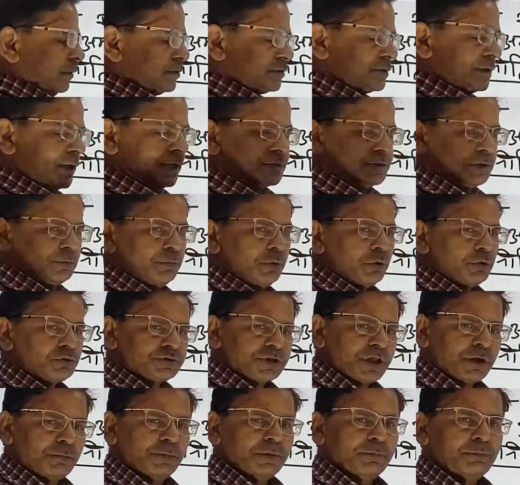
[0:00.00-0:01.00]
शासन
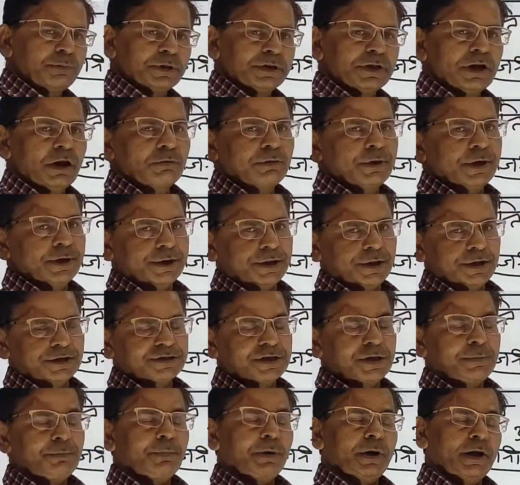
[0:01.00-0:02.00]
व्यवस्था में बदलाव लाने की
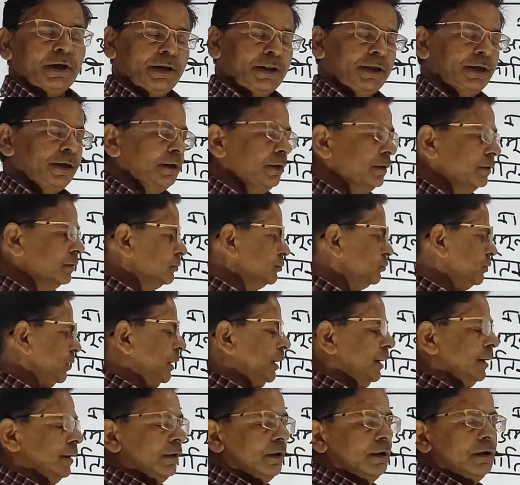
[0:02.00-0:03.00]
इसके पहले जो
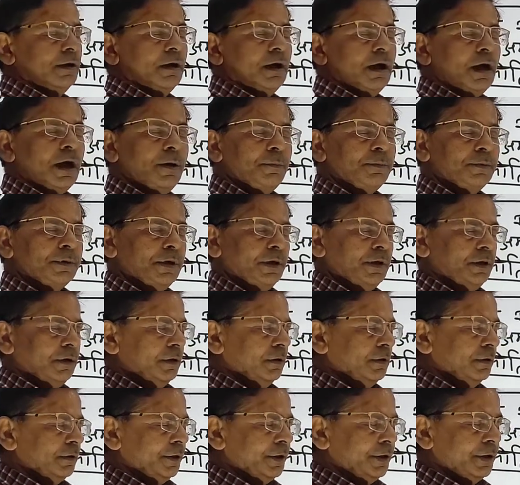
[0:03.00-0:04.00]
है आपके
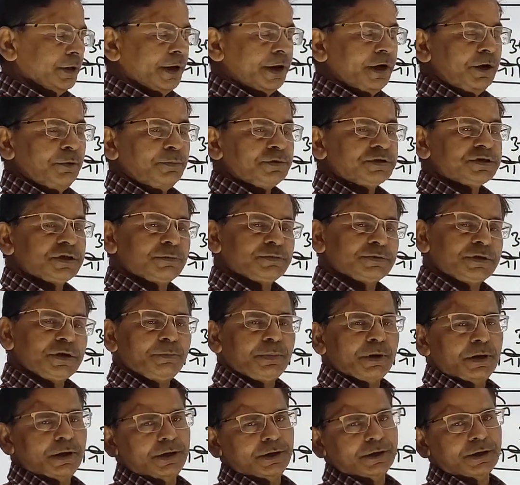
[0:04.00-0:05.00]
इंग्लैंड में सबसे
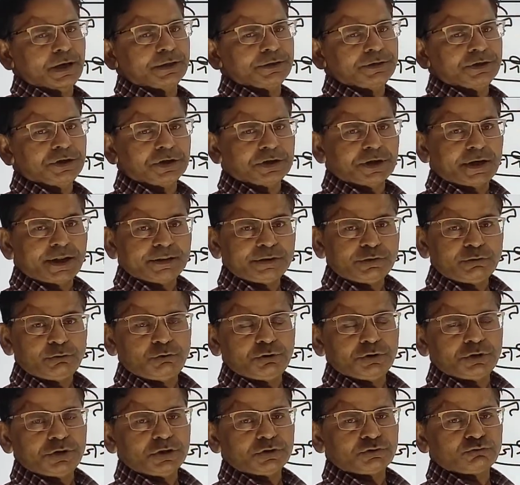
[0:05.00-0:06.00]
पहले राजनीतिक क्रांति
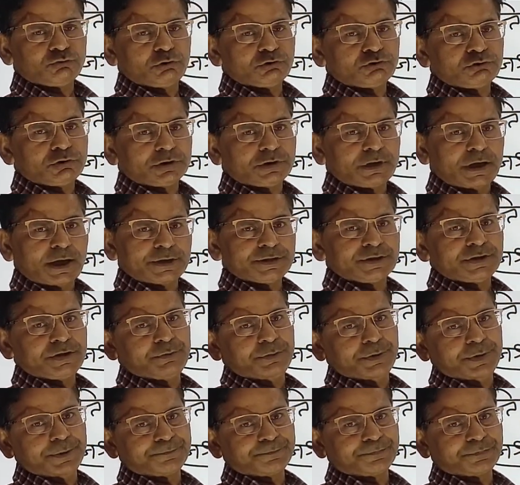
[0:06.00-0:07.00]
हुई थी सोलह
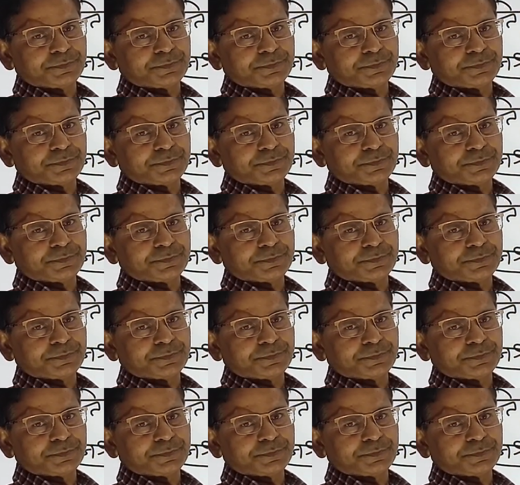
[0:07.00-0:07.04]
में